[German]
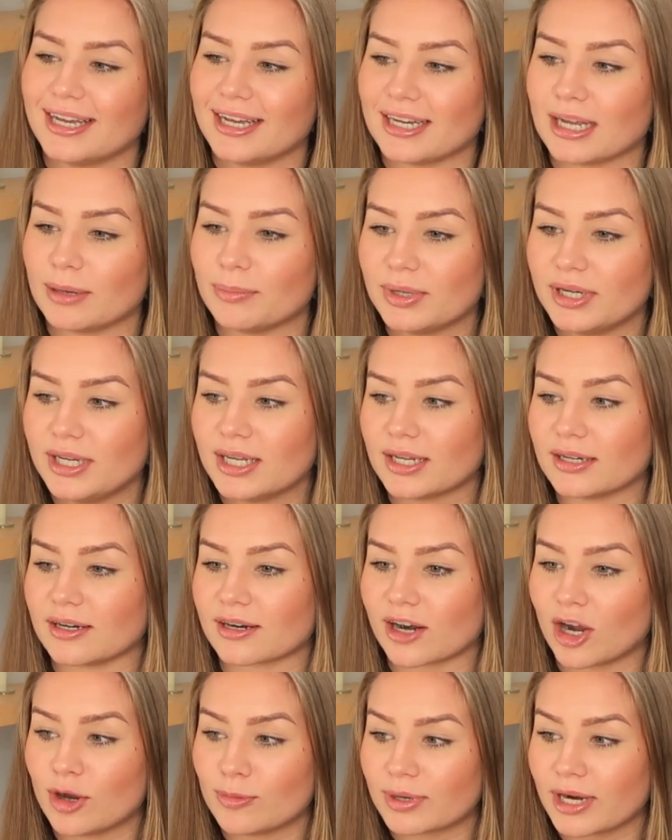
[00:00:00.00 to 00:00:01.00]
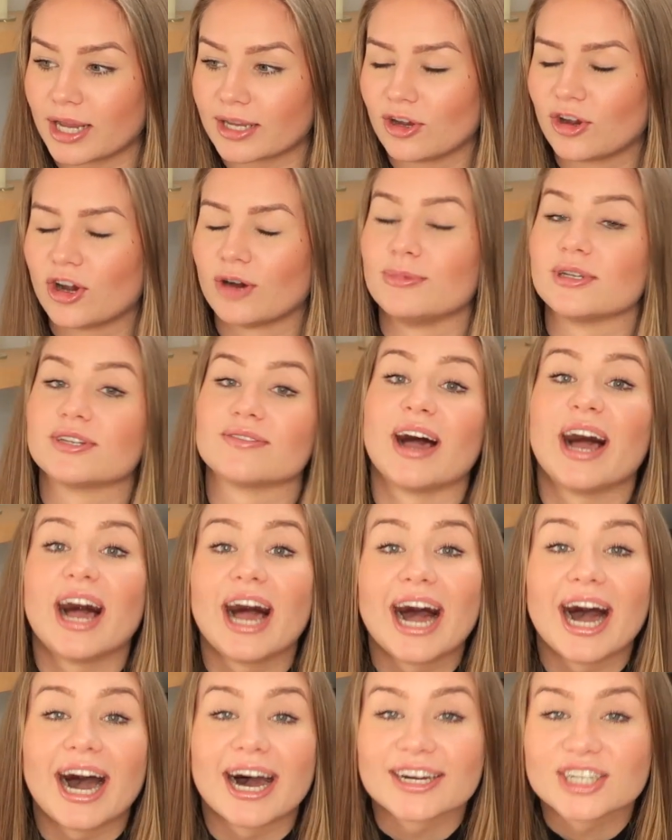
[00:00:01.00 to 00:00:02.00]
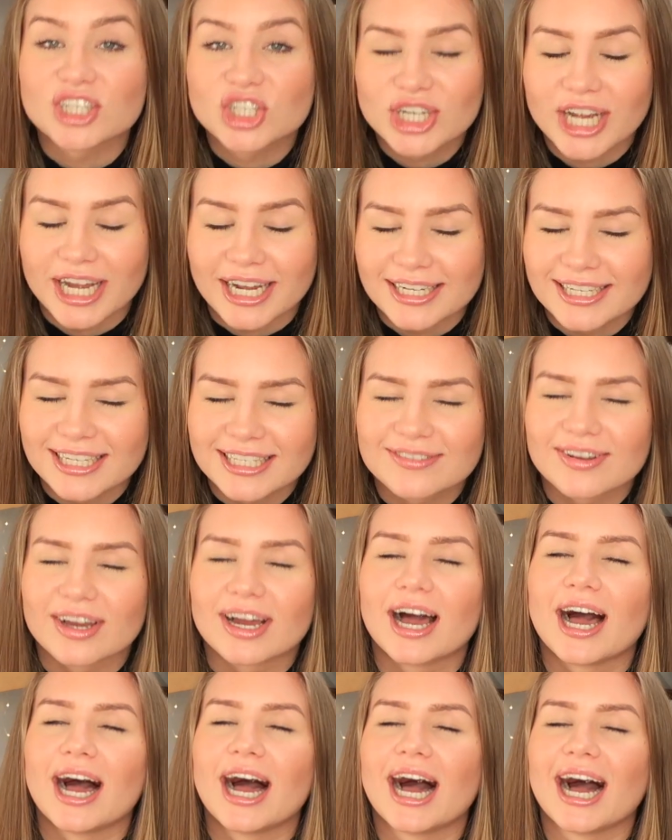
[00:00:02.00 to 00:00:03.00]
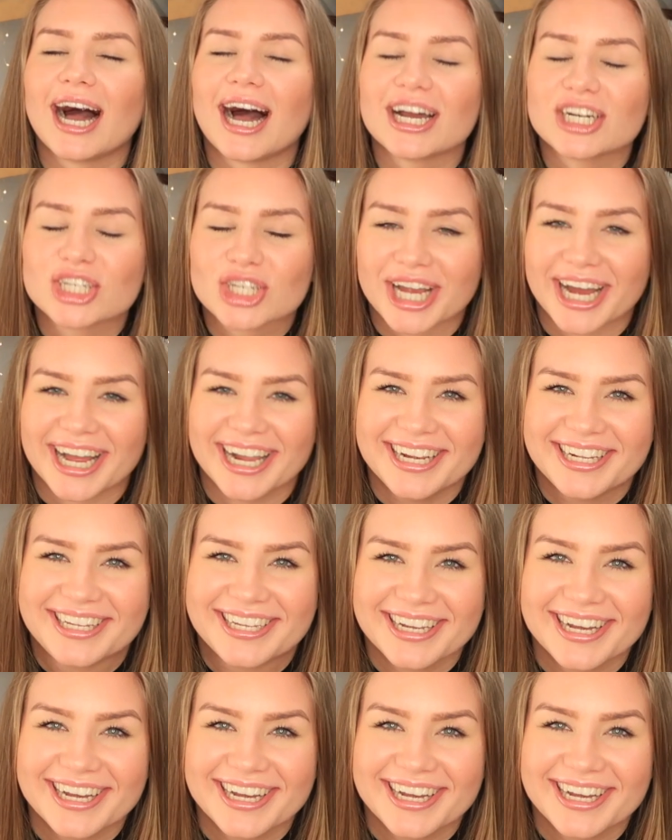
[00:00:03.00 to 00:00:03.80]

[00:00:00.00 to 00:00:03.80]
Dann bin ich in den Raum reingekommen, es war arschkalt, es war arschkalt,